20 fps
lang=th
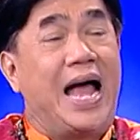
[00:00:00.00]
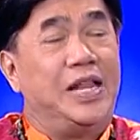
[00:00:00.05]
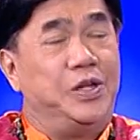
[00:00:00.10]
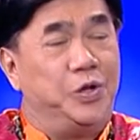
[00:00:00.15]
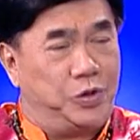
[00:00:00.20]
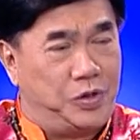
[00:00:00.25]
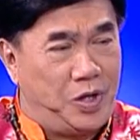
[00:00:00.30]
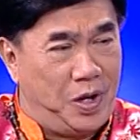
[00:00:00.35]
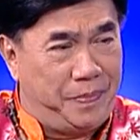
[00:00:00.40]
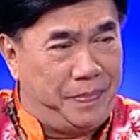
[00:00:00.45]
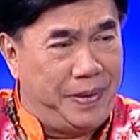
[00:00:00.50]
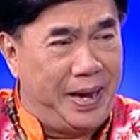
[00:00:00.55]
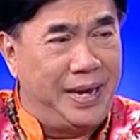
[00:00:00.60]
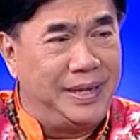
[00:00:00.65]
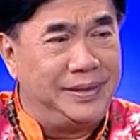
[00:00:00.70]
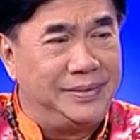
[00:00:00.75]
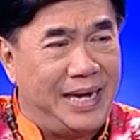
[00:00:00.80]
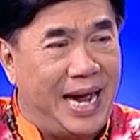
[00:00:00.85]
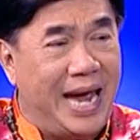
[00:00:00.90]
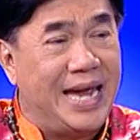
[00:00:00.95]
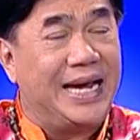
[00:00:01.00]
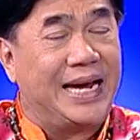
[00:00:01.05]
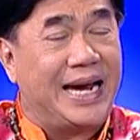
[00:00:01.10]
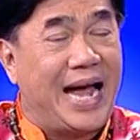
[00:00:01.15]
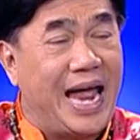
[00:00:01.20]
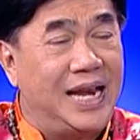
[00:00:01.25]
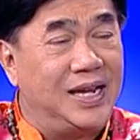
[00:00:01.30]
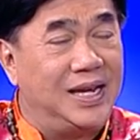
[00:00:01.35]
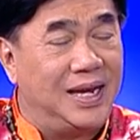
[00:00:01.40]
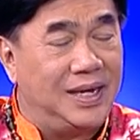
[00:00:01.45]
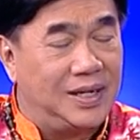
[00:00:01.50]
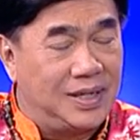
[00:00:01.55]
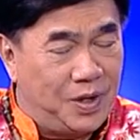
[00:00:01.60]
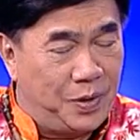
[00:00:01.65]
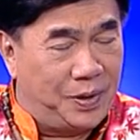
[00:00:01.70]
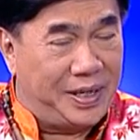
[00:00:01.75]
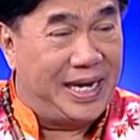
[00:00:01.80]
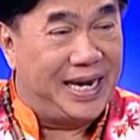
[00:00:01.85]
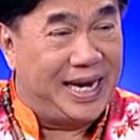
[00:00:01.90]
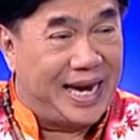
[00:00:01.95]
รอยู่ต่อไปอายการก
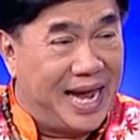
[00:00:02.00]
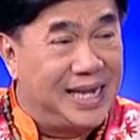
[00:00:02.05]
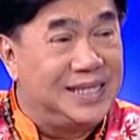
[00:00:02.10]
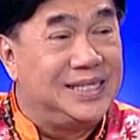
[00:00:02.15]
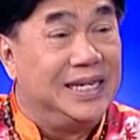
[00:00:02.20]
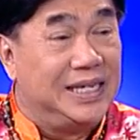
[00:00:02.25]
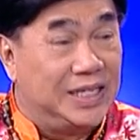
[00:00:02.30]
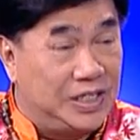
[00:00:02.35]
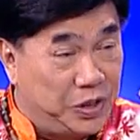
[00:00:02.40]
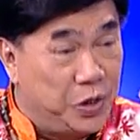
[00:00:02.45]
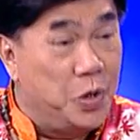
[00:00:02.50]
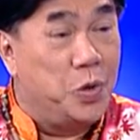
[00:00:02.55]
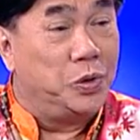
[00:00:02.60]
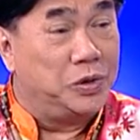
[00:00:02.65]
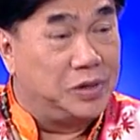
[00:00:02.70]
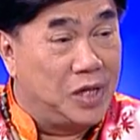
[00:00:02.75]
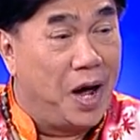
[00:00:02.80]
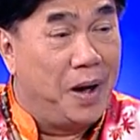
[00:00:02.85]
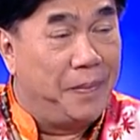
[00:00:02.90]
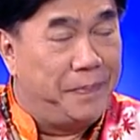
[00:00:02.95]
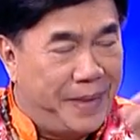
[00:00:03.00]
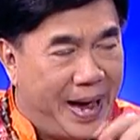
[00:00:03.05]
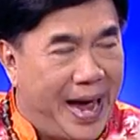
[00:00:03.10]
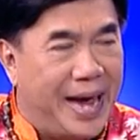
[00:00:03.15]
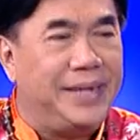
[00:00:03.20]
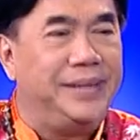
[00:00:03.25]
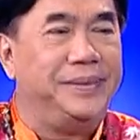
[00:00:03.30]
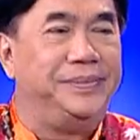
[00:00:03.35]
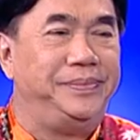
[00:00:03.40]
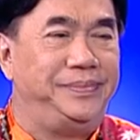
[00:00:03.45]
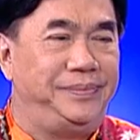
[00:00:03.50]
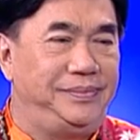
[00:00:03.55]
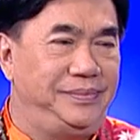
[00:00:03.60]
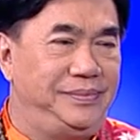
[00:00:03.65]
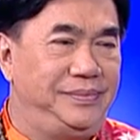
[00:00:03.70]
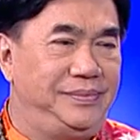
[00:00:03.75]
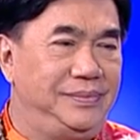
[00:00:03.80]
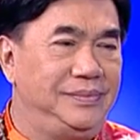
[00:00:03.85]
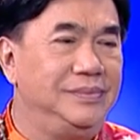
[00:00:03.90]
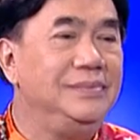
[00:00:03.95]
ฎอายการศึกอยู่ต่อไปครั
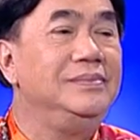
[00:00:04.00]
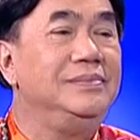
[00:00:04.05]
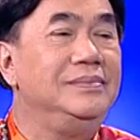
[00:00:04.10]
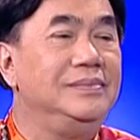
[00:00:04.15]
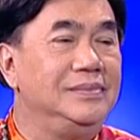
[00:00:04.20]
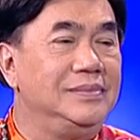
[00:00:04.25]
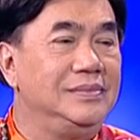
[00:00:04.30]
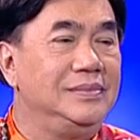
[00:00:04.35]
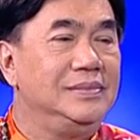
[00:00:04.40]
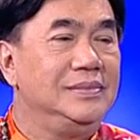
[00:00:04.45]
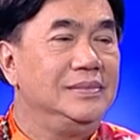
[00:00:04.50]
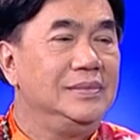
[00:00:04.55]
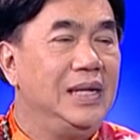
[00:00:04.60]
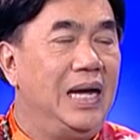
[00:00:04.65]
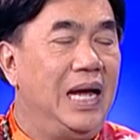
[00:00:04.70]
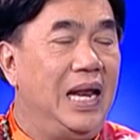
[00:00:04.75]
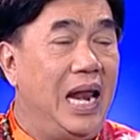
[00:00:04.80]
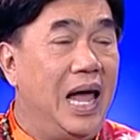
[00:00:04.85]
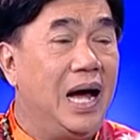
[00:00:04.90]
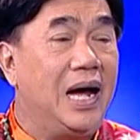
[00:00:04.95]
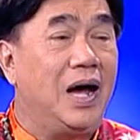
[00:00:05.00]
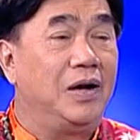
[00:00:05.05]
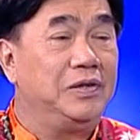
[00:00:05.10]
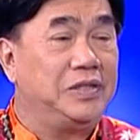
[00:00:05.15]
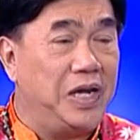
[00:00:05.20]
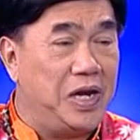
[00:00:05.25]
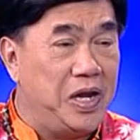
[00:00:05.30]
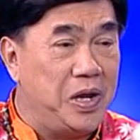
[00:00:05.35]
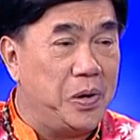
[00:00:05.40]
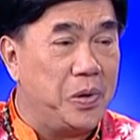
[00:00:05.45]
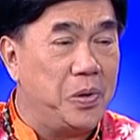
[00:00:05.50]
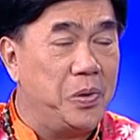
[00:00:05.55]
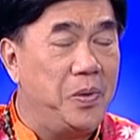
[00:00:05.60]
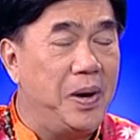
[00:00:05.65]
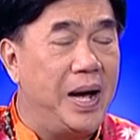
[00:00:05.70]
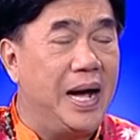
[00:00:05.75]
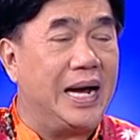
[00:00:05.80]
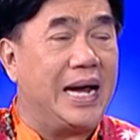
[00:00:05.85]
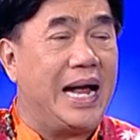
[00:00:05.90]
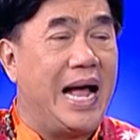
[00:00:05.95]
บแล้วเขาจะได้รู้
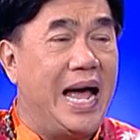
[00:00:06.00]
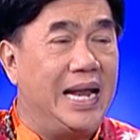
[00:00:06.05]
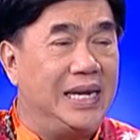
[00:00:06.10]
ว่าการ